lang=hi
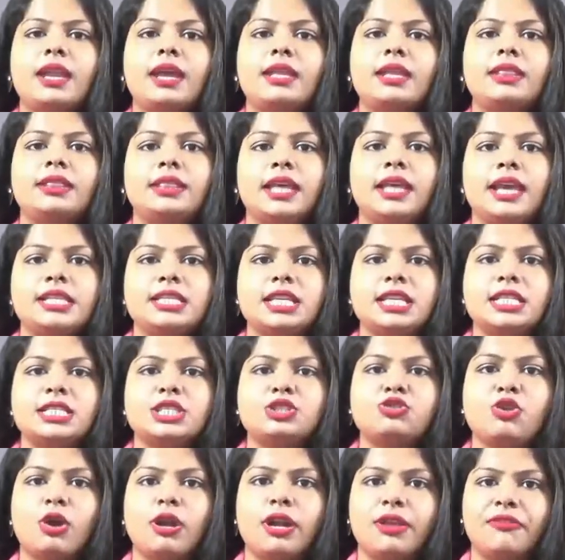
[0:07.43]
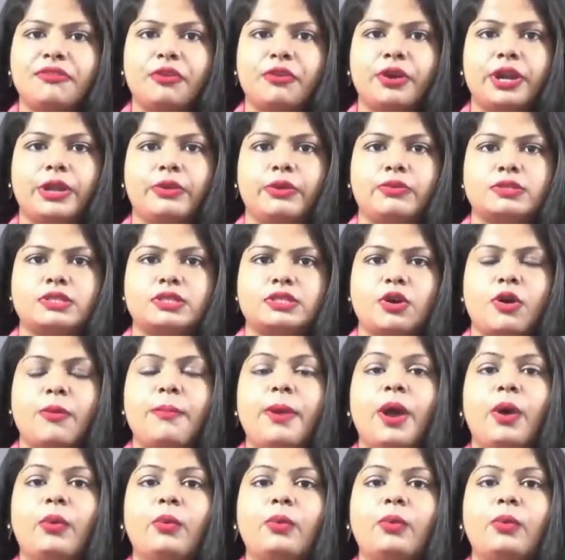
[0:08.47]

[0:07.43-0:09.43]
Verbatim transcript: रहे तेजस 24 न्यूज और मैं